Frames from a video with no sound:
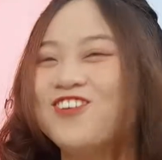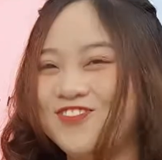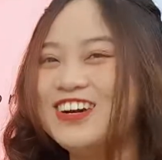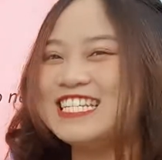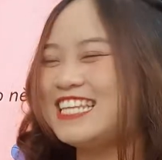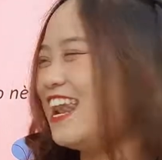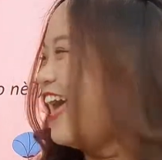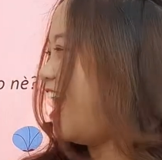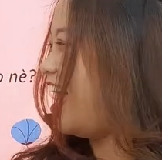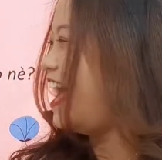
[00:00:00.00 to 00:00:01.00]
của mình sẽ
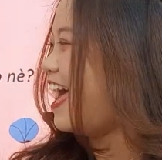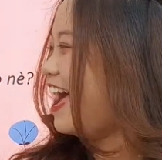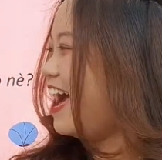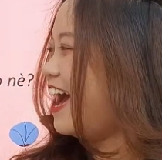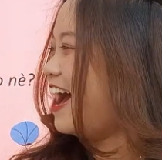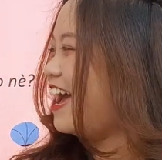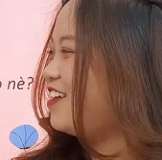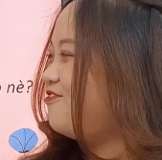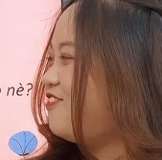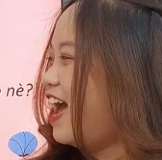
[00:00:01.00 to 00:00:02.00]
là
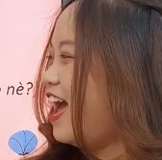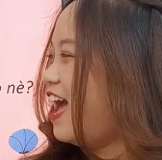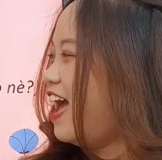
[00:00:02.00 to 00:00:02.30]
2 bát.